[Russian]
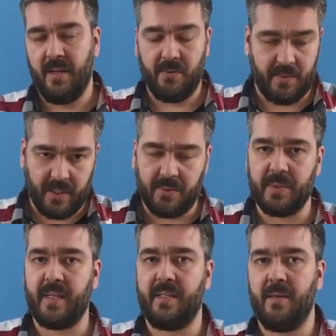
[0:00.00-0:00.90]
ну те, кто
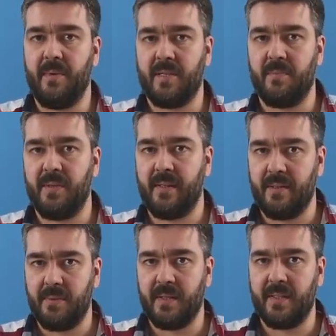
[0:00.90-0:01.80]
из России меня смотрит и
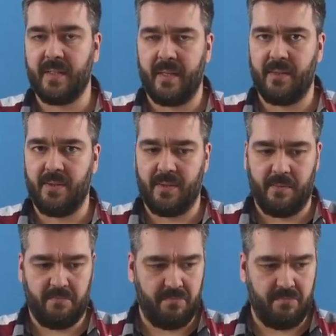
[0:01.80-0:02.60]
других стран тоже.